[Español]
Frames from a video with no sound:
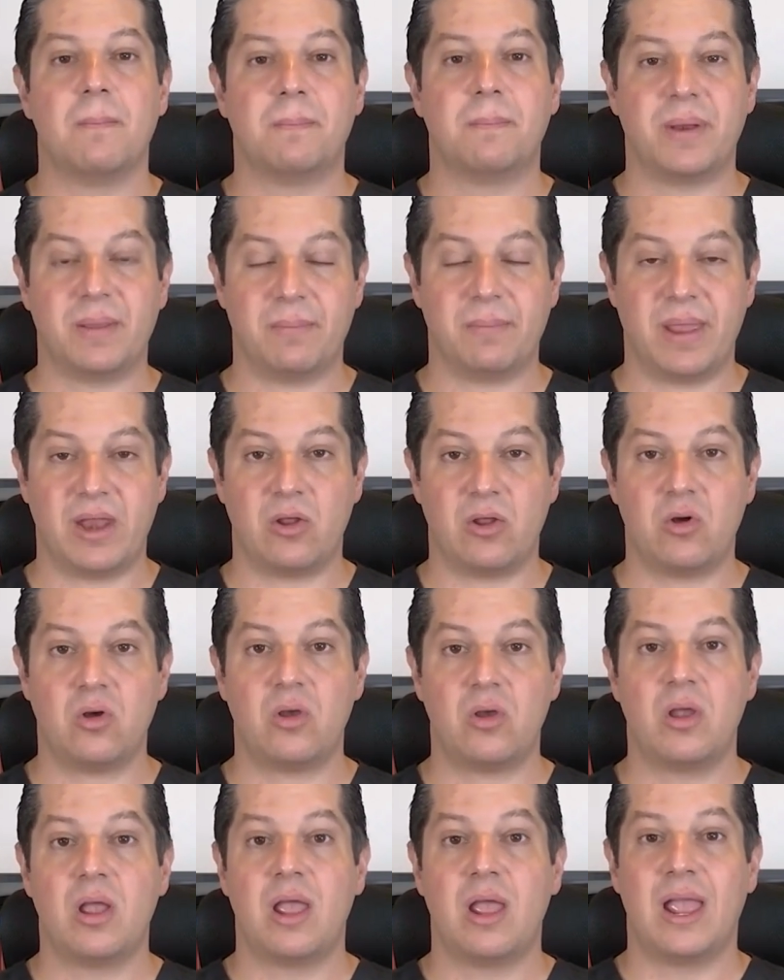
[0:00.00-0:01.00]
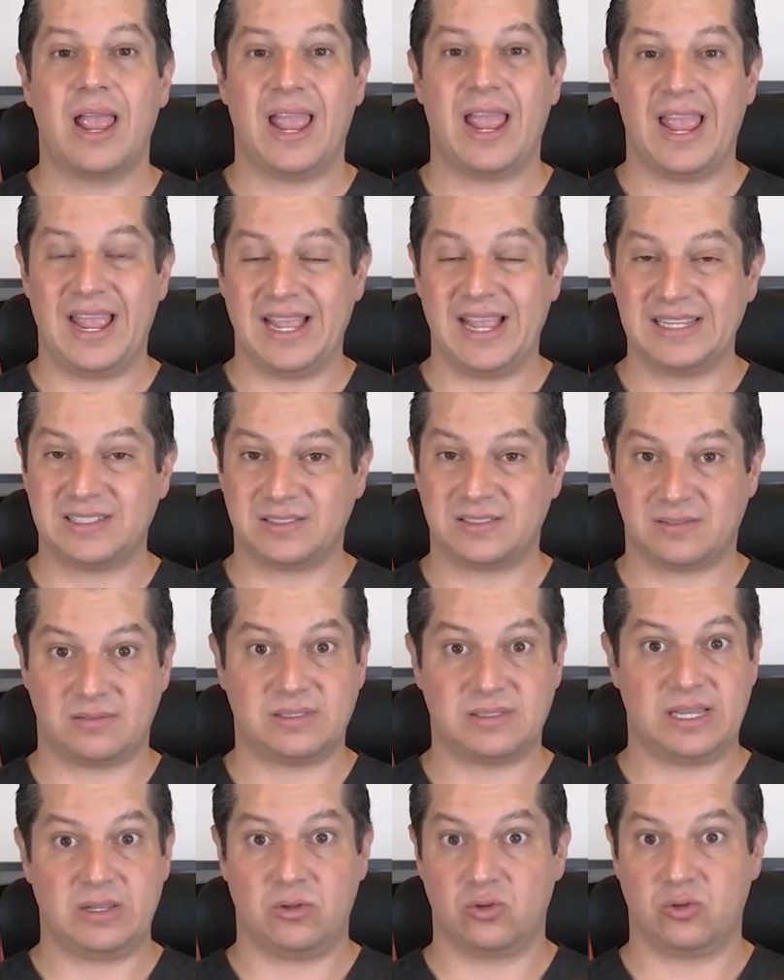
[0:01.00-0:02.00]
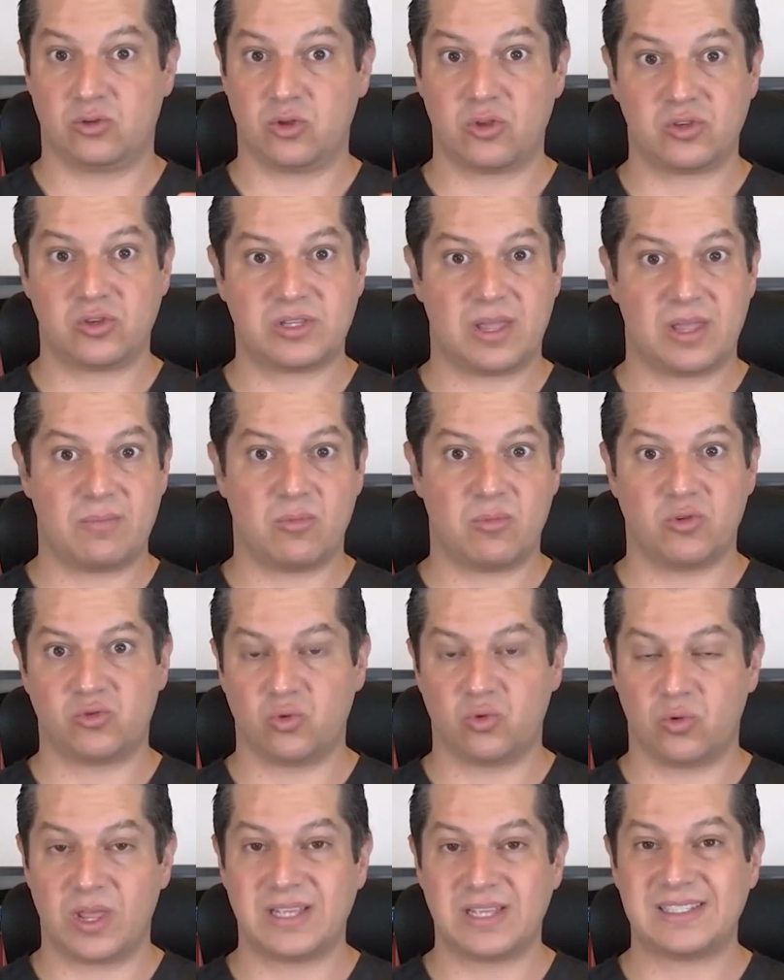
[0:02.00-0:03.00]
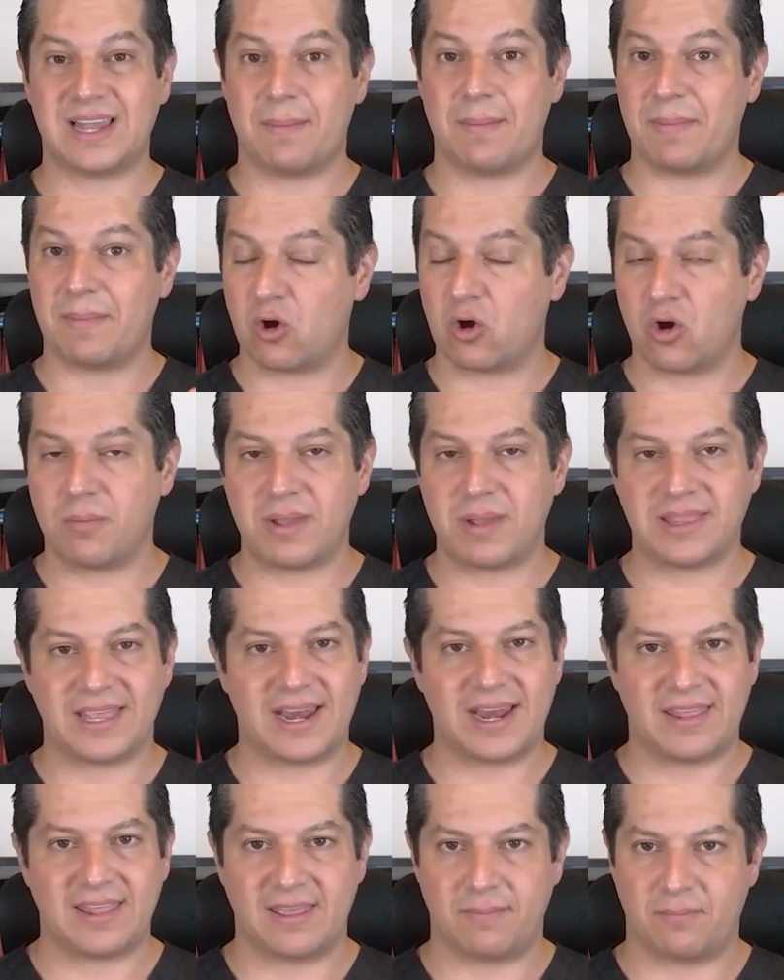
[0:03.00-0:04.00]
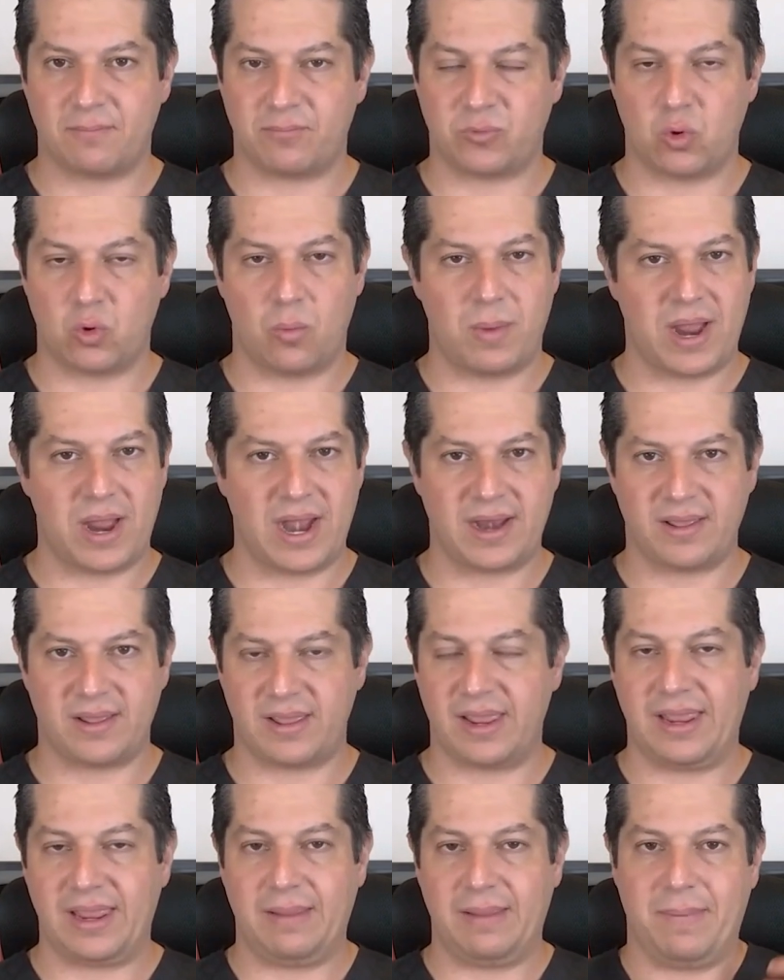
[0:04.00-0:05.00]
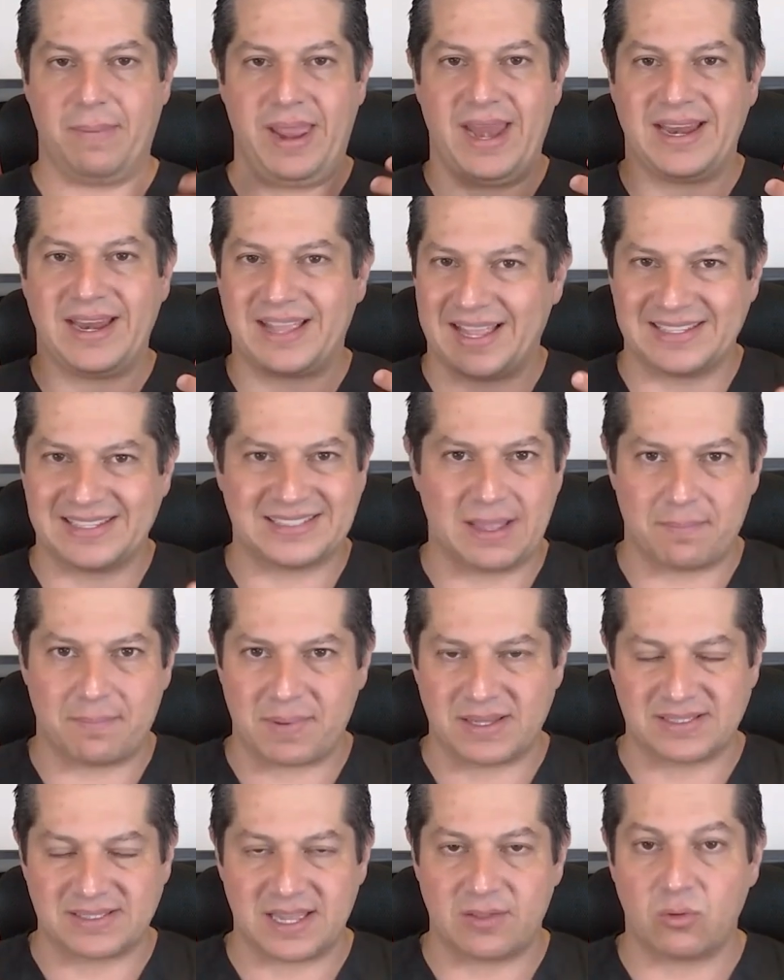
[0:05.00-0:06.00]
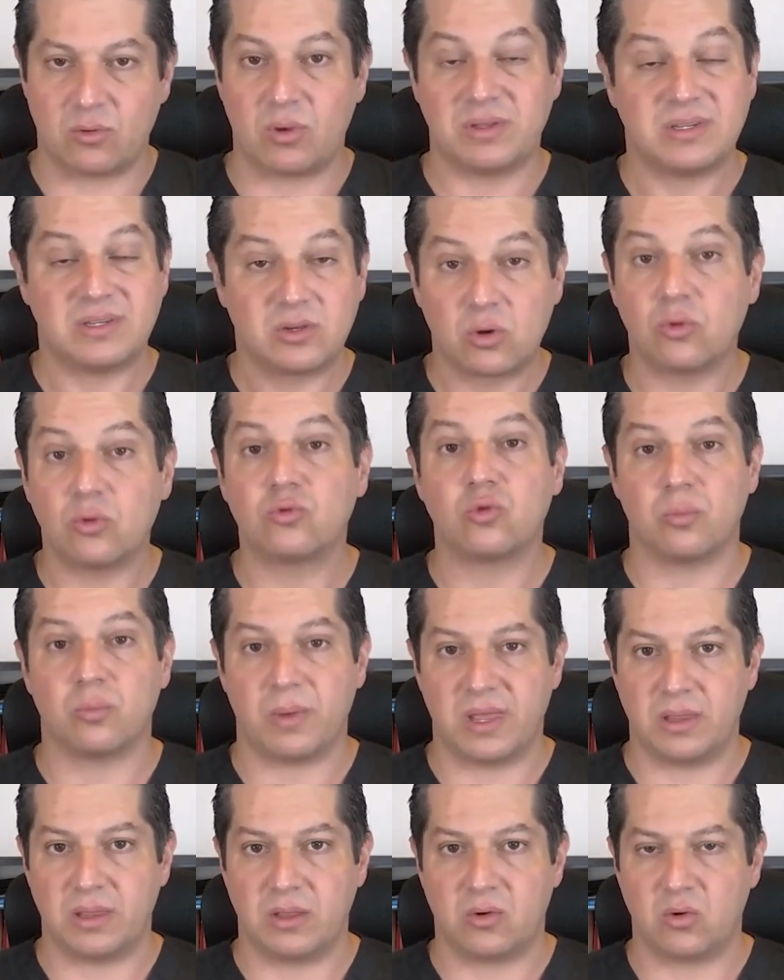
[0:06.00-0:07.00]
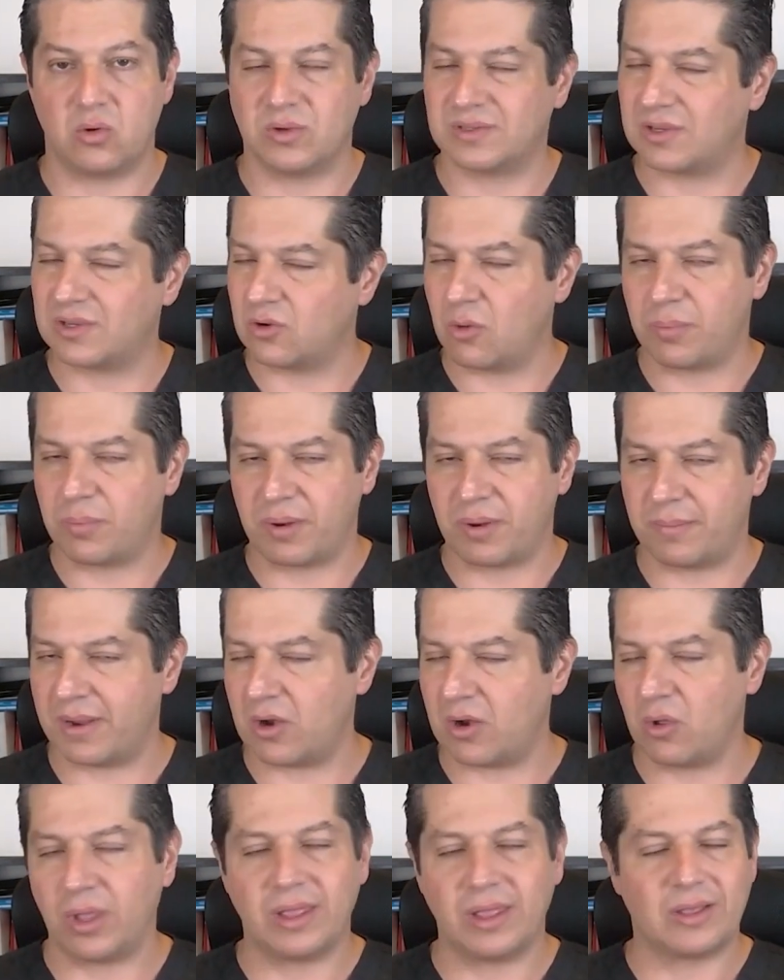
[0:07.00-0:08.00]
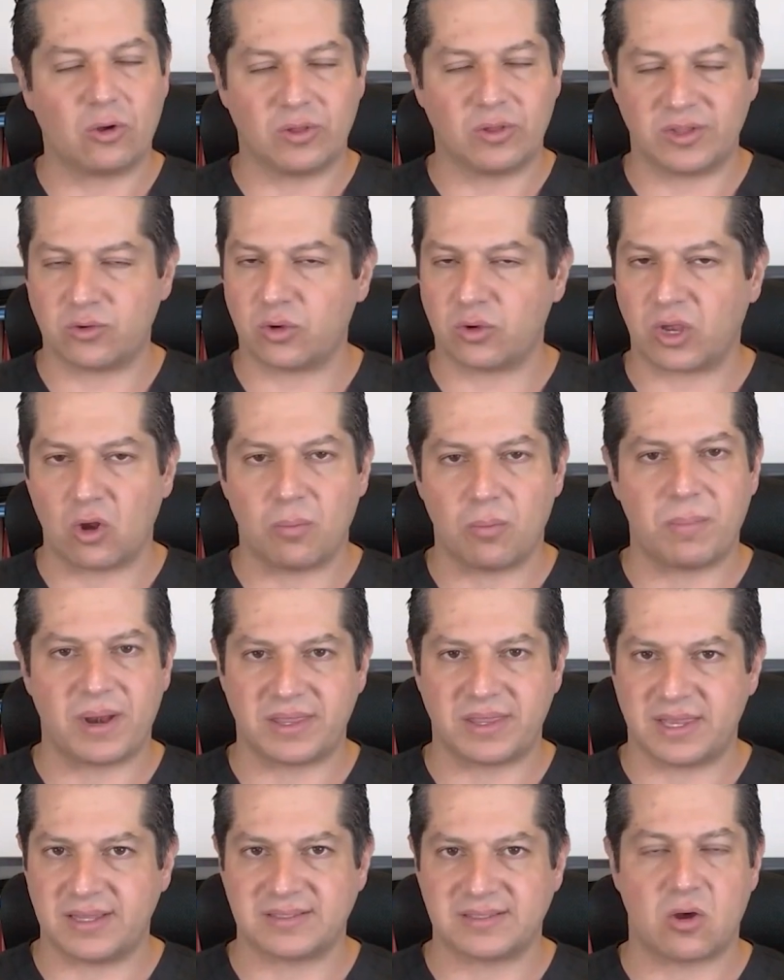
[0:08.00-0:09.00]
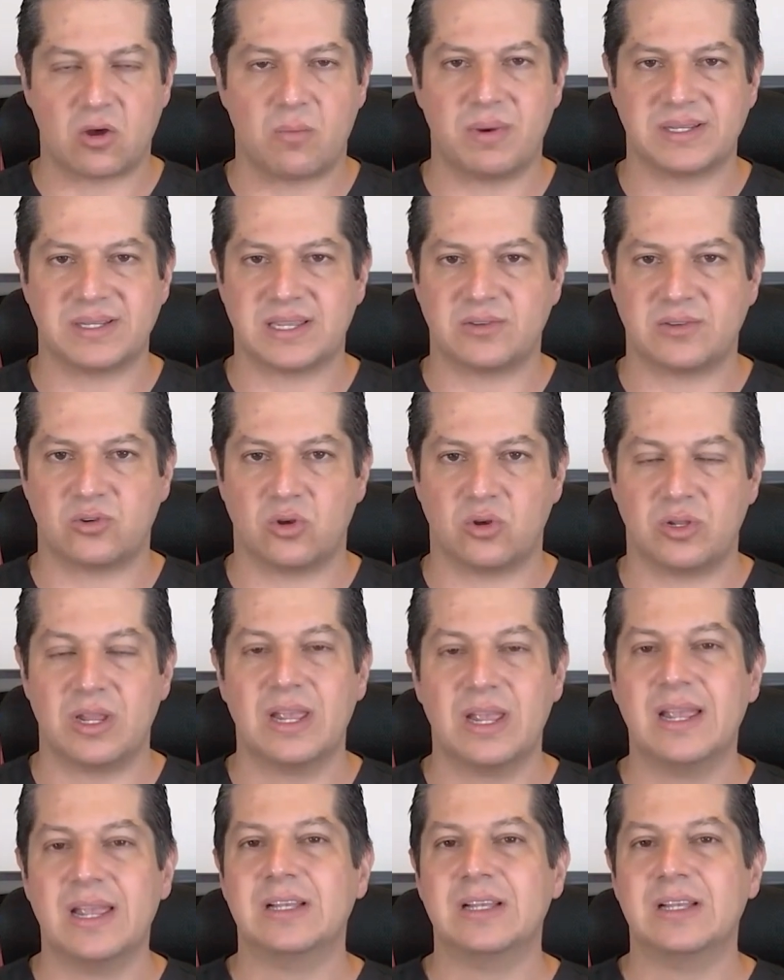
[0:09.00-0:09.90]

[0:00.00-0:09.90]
Primero, es, si nosotros tenemos dudas, la mejor manera de tomar eh, y ver qué está pasando es ir con su médico. Eso es lo primero y con eso quiero partir esta conversación.